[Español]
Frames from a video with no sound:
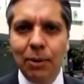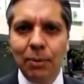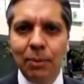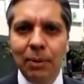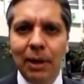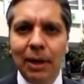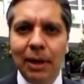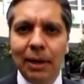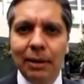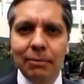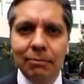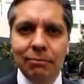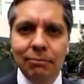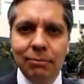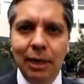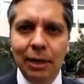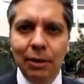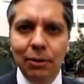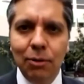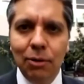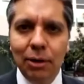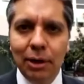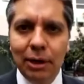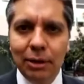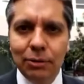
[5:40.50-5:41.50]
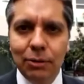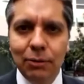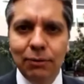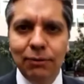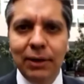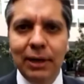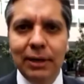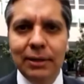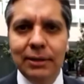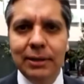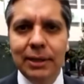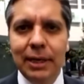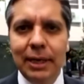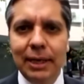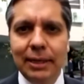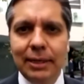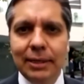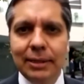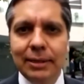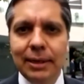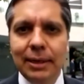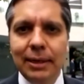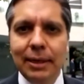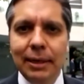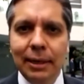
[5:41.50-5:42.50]
el lamentable estado de nuestra
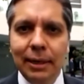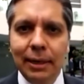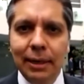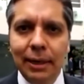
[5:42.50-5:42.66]
democracia